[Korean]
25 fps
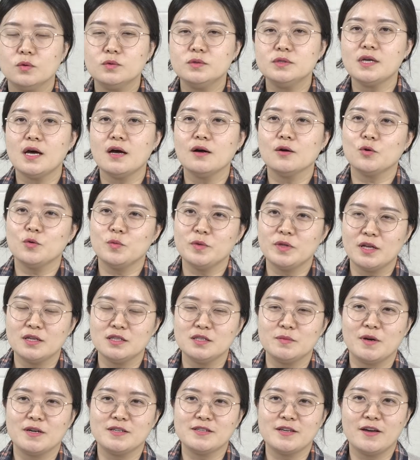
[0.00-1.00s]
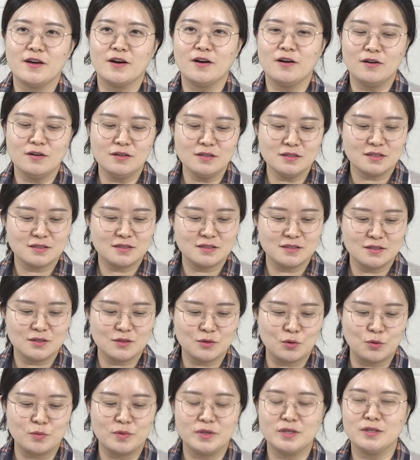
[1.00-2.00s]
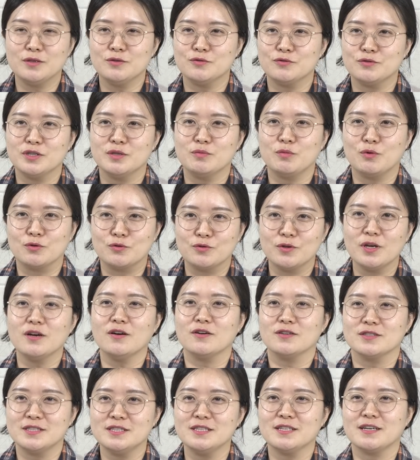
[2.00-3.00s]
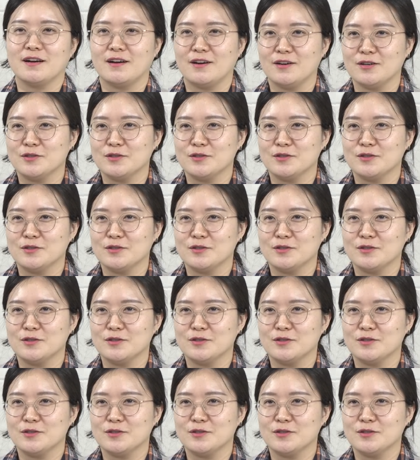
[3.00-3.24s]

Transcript: 혼자 고민하지 마세요. 그 고민 우리 모두의 것이니까요.